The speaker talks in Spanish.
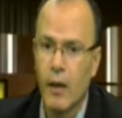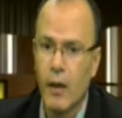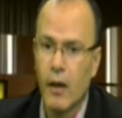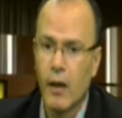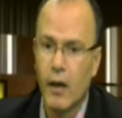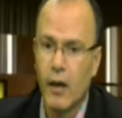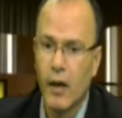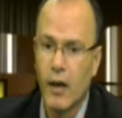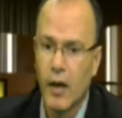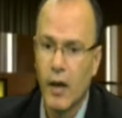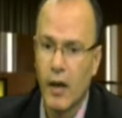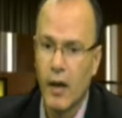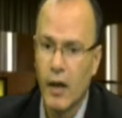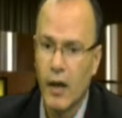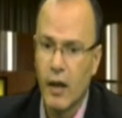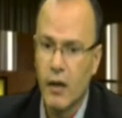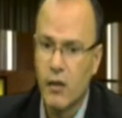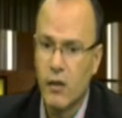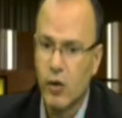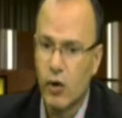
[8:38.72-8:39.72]
eh,
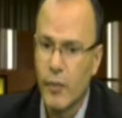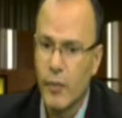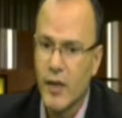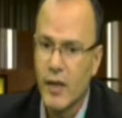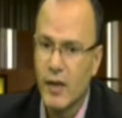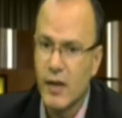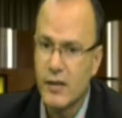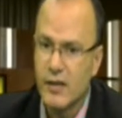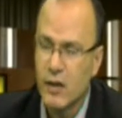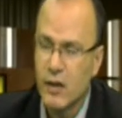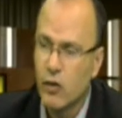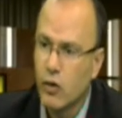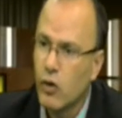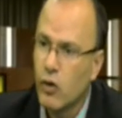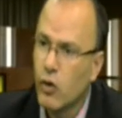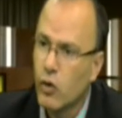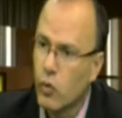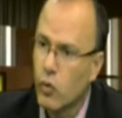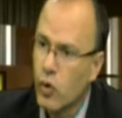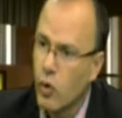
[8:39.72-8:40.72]
e intrometerse todo
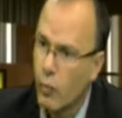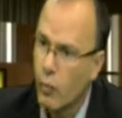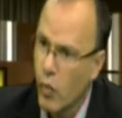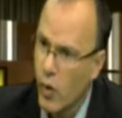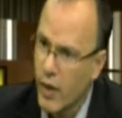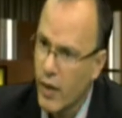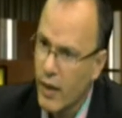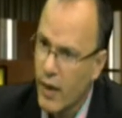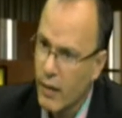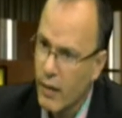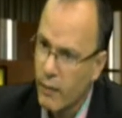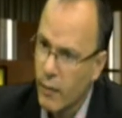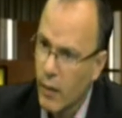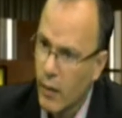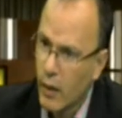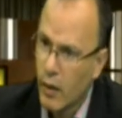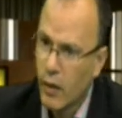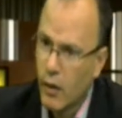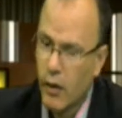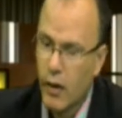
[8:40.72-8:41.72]
lo que uno pueda
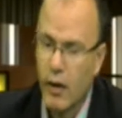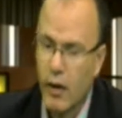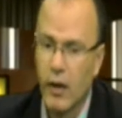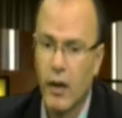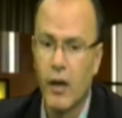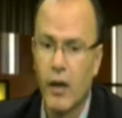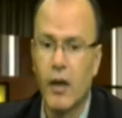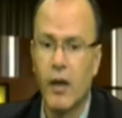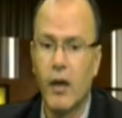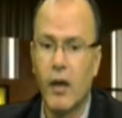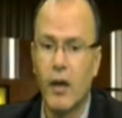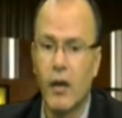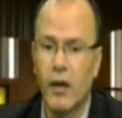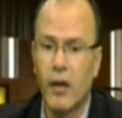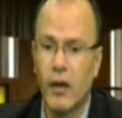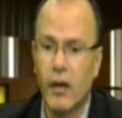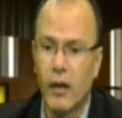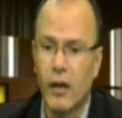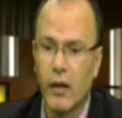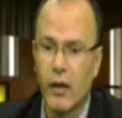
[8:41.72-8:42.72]

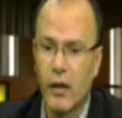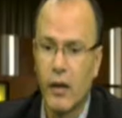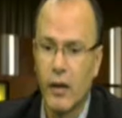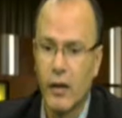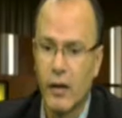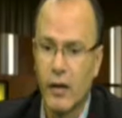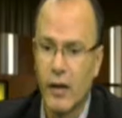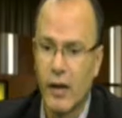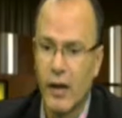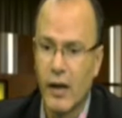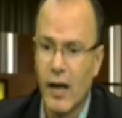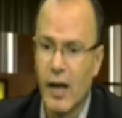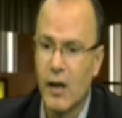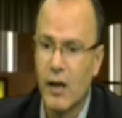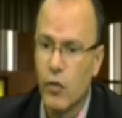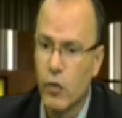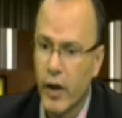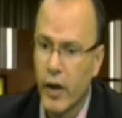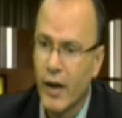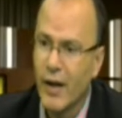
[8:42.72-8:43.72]
eh,
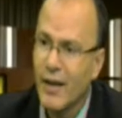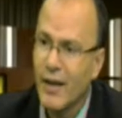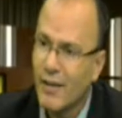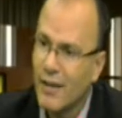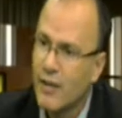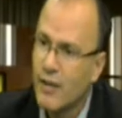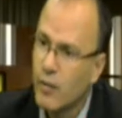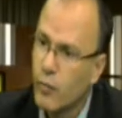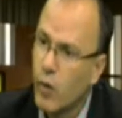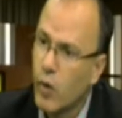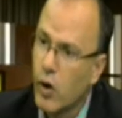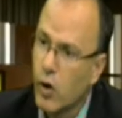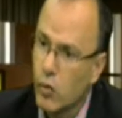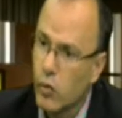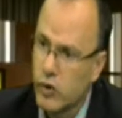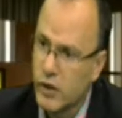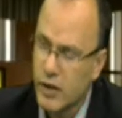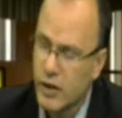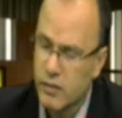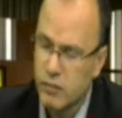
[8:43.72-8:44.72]
en, este tipo de
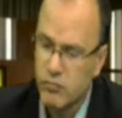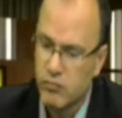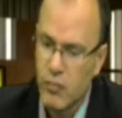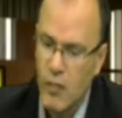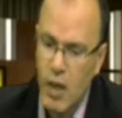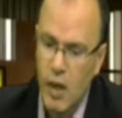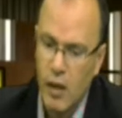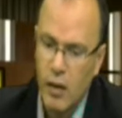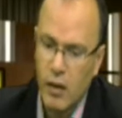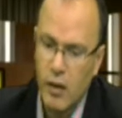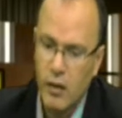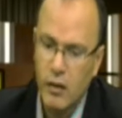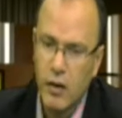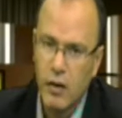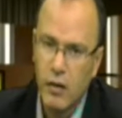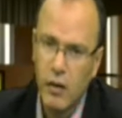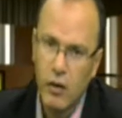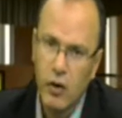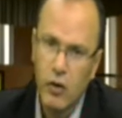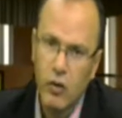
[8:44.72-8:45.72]
luchas. Y te
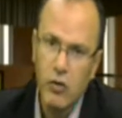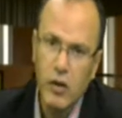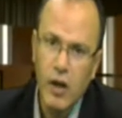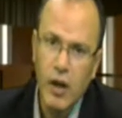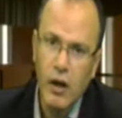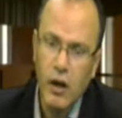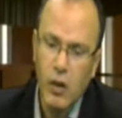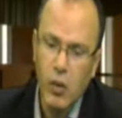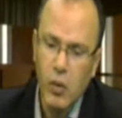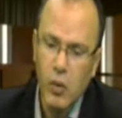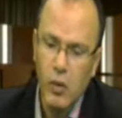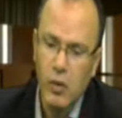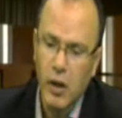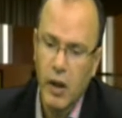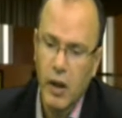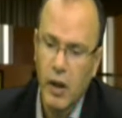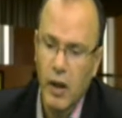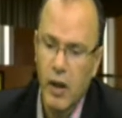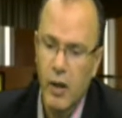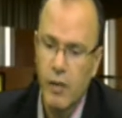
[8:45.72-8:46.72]
quiero contar, Raúl,
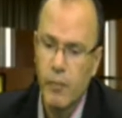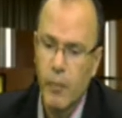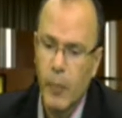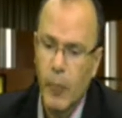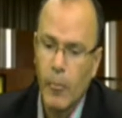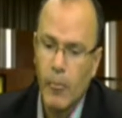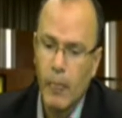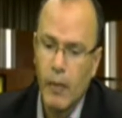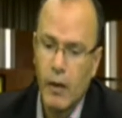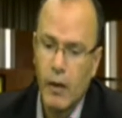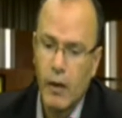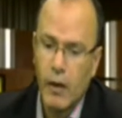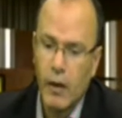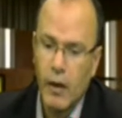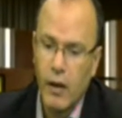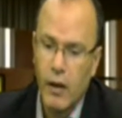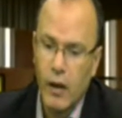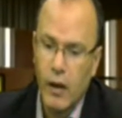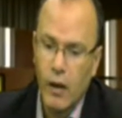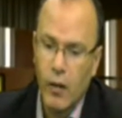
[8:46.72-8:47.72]
que
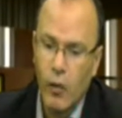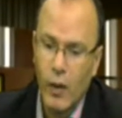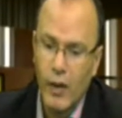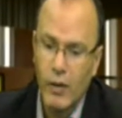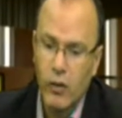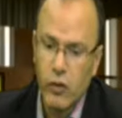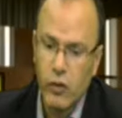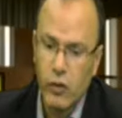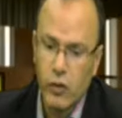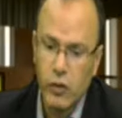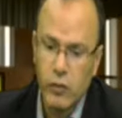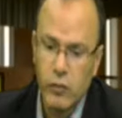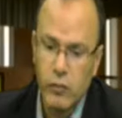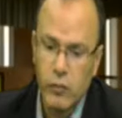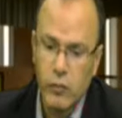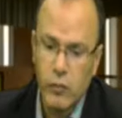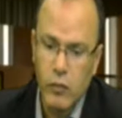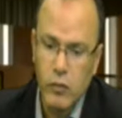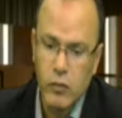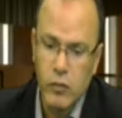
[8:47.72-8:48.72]
eh, cuando
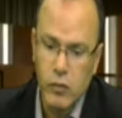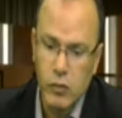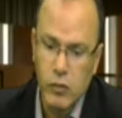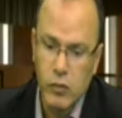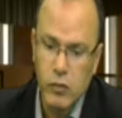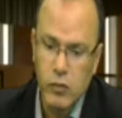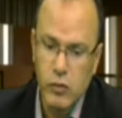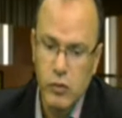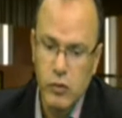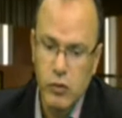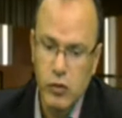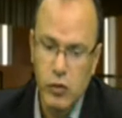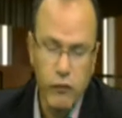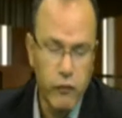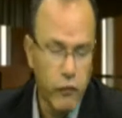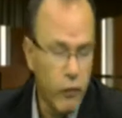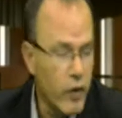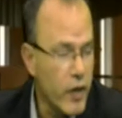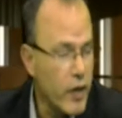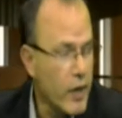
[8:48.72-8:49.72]
yo
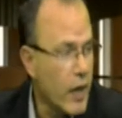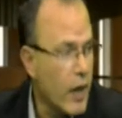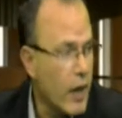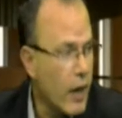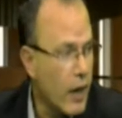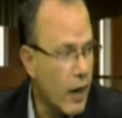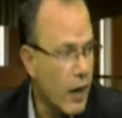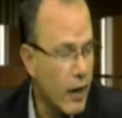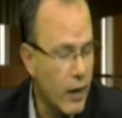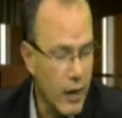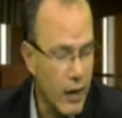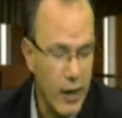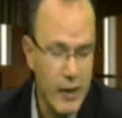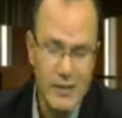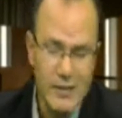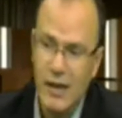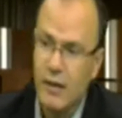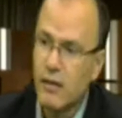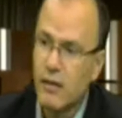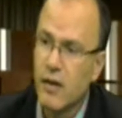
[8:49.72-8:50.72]
fui a
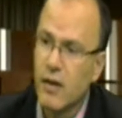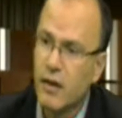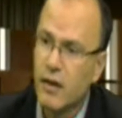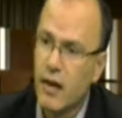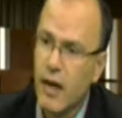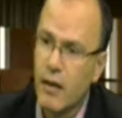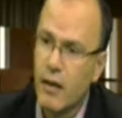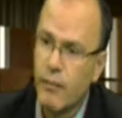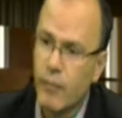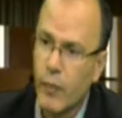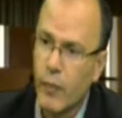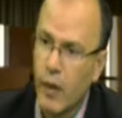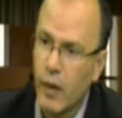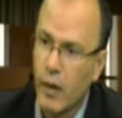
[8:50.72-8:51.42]
esa tierra,